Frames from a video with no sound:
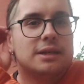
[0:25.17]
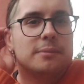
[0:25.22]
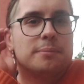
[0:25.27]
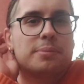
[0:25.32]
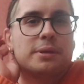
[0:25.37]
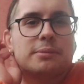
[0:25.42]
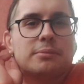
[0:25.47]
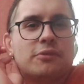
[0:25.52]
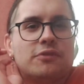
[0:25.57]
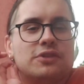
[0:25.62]

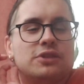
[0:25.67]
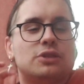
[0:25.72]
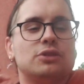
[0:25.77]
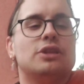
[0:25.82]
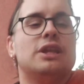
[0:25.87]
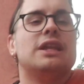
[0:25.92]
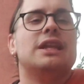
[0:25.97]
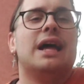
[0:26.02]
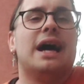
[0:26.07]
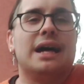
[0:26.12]
Primo video
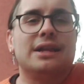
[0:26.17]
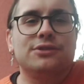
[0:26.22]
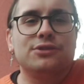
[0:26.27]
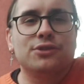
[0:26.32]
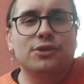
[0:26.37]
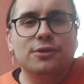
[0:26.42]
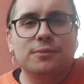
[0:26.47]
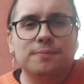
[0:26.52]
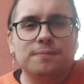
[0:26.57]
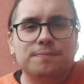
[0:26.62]

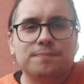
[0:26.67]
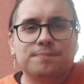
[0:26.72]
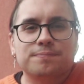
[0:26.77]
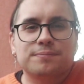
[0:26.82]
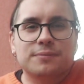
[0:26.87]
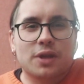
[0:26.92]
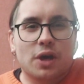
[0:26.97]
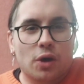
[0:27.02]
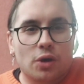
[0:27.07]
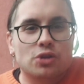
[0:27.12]
dell'anno,
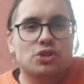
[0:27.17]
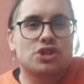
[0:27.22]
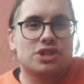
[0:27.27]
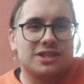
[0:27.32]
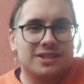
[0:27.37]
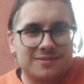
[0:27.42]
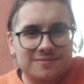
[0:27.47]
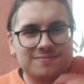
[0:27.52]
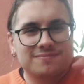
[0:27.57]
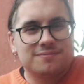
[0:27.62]

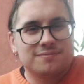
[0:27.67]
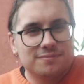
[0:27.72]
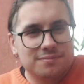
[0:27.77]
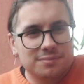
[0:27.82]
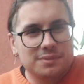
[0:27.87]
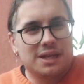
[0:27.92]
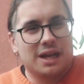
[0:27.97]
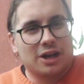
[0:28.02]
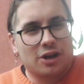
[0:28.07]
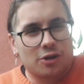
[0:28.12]
oggi
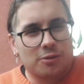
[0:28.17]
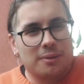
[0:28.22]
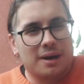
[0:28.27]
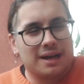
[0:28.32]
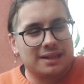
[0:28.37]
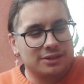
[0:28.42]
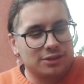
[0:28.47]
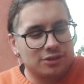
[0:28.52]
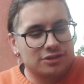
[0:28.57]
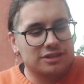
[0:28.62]
mi
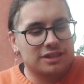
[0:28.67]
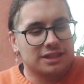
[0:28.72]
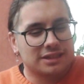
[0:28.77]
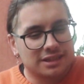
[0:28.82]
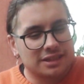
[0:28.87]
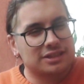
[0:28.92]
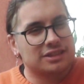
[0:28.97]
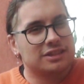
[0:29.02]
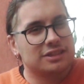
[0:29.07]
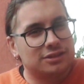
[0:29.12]
raccomando
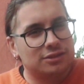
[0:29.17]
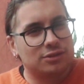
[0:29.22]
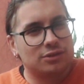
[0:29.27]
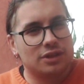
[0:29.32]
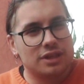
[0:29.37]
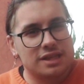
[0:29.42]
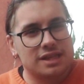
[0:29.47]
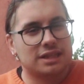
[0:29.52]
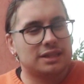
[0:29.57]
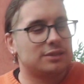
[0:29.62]
state
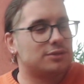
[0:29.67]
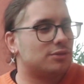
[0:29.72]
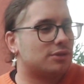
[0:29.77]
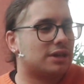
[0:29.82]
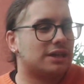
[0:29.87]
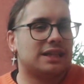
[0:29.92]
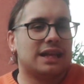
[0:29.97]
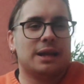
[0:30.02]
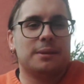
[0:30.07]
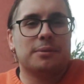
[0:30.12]
sintonizzate sul
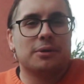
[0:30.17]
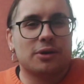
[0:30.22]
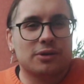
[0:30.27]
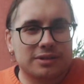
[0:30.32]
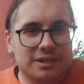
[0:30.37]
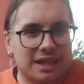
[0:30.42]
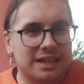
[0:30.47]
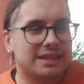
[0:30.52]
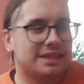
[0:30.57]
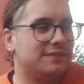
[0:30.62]
canale perché ho
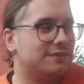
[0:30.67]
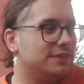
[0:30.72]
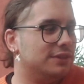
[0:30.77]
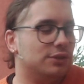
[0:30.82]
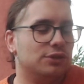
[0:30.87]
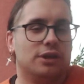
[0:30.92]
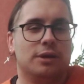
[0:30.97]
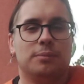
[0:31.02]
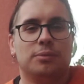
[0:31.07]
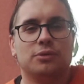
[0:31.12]
tanti
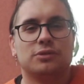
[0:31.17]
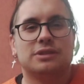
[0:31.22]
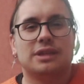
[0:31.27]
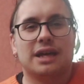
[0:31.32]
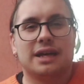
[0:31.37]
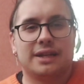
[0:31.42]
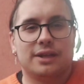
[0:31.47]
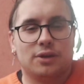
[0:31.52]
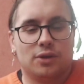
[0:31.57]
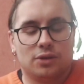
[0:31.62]
video da
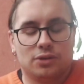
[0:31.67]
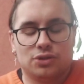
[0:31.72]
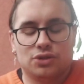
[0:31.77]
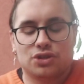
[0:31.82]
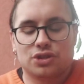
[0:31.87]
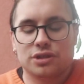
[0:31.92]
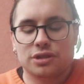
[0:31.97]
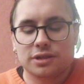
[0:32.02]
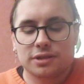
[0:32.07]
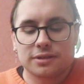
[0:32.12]
portare
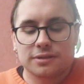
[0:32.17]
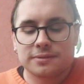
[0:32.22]
oggi